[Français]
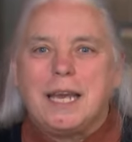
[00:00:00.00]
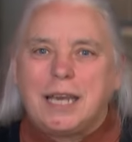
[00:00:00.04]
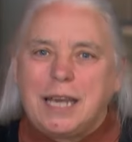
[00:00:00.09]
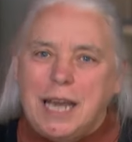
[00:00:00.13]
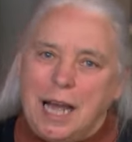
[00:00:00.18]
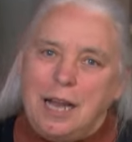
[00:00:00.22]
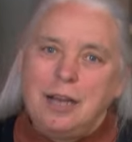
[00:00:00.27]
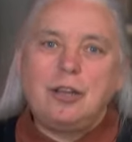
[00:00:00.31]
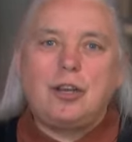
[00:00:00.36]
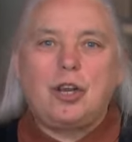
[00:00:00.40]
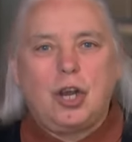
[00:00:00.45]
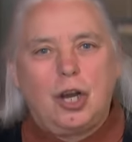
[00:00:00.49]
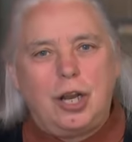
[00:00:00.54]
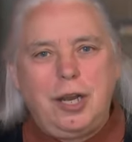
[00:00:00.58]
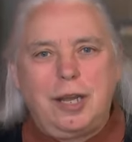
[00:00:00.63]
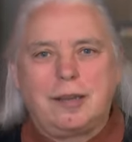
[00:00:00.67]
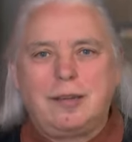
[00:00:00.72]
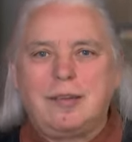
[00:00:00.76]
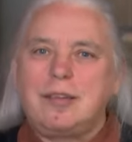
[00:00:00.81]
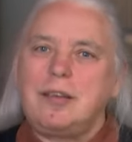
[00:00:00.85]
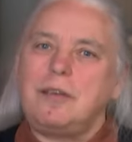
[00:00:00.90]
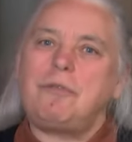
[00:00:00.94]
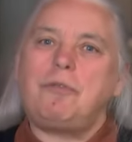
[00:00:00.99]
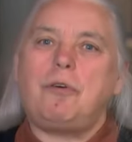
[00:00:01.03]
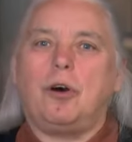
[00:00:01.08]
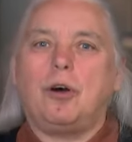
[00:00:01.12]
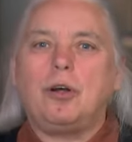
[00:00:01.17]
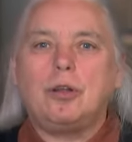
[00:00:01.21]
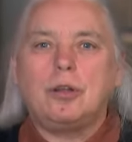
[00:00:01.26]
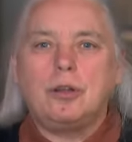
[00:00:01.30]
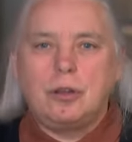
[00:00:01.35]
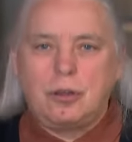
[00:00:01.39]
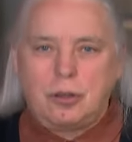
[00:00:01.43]
Quand le collectif
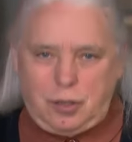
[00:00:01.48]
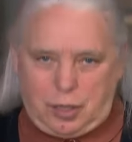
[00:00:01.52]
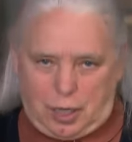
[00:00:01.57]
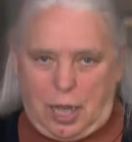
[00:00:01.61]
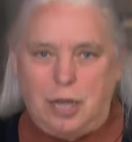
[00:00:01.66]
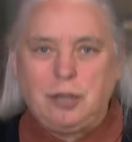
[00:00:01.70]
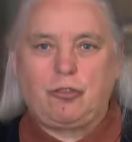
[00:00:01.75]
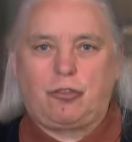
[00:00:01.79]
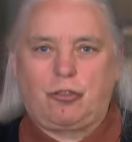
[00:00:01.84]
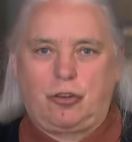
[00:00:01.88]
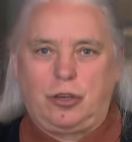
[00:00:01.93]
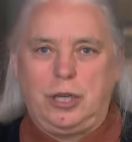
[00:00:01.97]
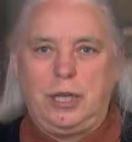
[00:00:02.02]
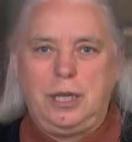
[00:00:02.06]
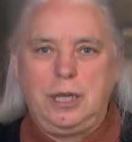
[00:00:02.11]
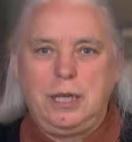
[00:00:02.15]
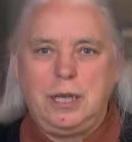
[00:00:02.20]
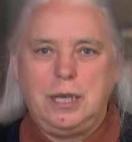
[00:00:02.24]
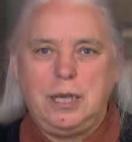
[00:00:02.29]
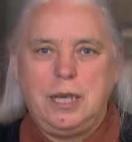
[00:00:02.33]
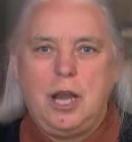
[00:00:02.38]
a tranché,